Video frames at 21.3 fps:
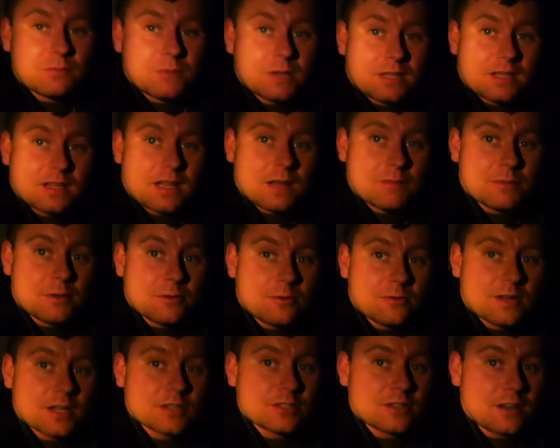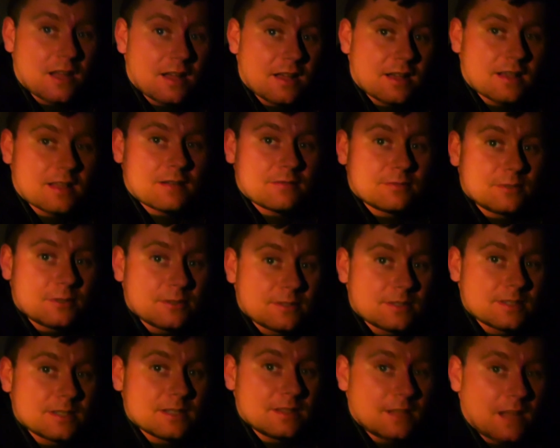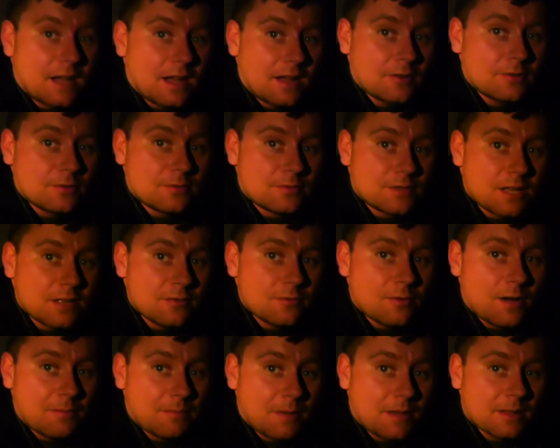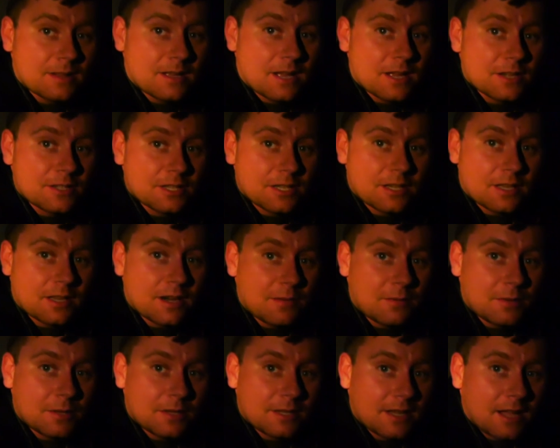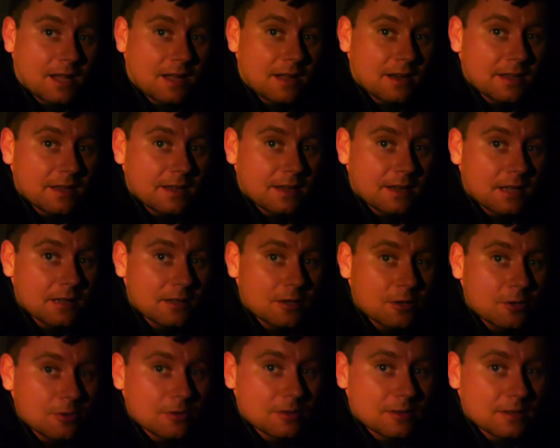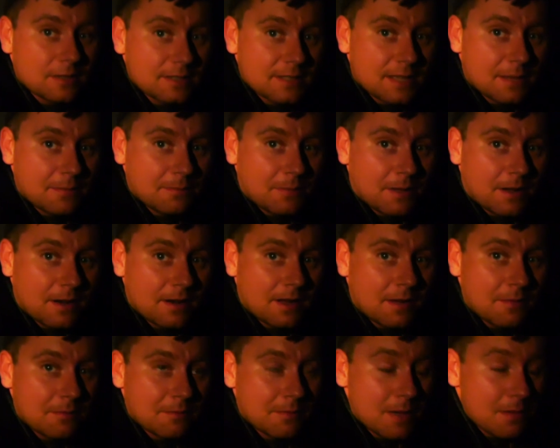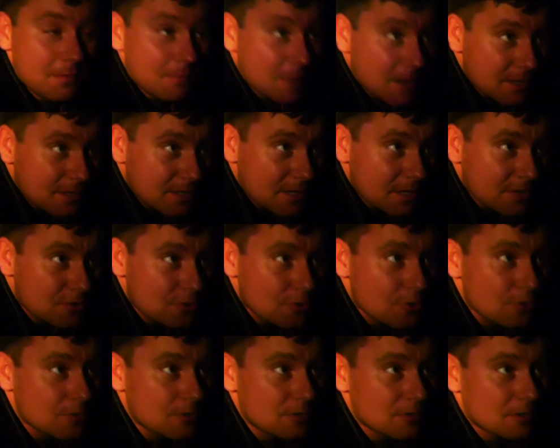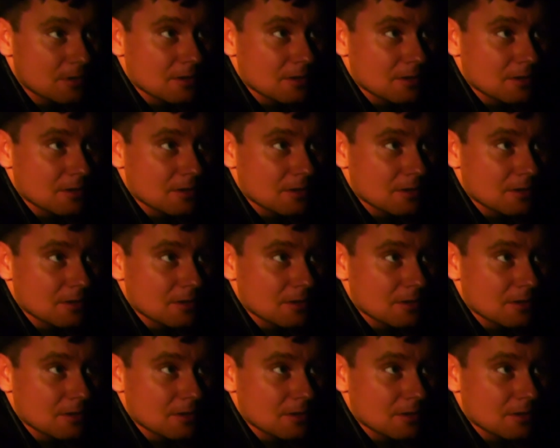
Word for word: motyka, piłka, szklanka w nocy, na lot w dzień łapanka, siekiera, motyka, linka, drut, zapal lampę, będzie zrzut.